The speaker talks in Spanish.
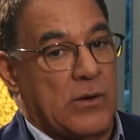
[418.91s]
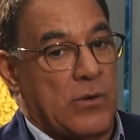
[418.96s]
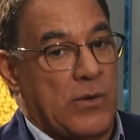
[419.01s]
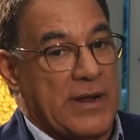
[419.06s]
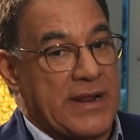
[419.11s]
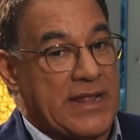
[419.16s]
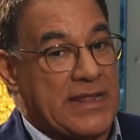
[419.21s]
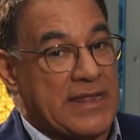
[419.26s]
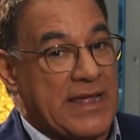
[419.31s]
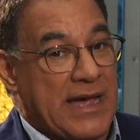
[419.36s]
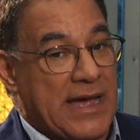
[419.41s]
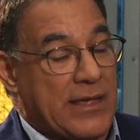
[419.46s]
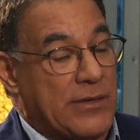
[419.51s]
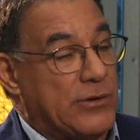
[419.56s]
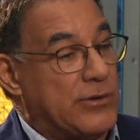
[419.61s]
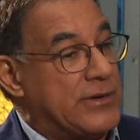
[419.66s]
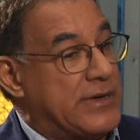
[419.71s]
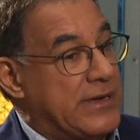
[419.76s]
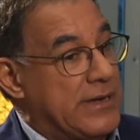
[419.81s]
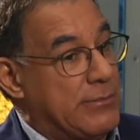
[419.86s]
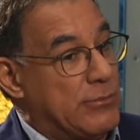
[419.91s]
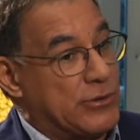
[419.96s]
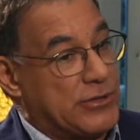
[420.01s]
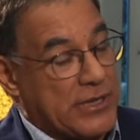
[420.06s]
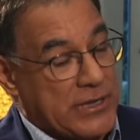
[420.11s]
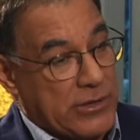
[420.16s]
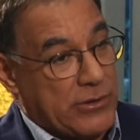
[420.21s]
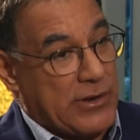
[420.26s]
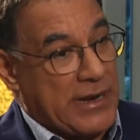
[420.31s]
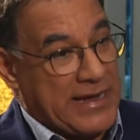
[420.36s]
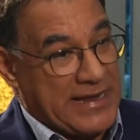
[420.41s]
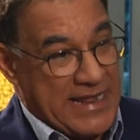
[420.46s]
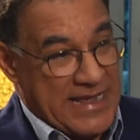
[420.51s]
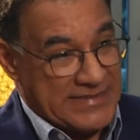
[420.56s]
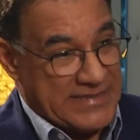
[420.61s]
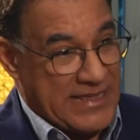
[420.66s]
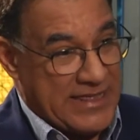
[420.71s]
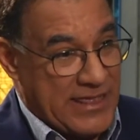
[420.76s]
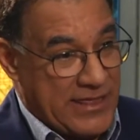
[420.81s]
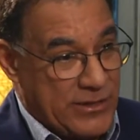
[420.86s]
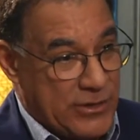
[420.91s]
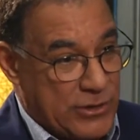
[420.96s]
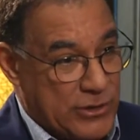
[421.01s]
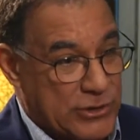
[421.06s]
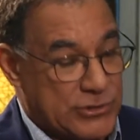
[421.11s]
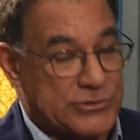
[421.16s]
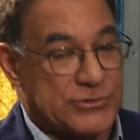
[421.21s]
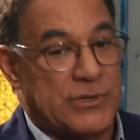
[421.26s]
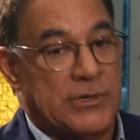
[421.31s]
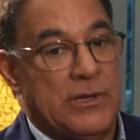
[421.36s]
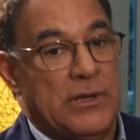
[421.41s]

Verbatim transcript: 40 años que hemos tenido la gracia de Dios,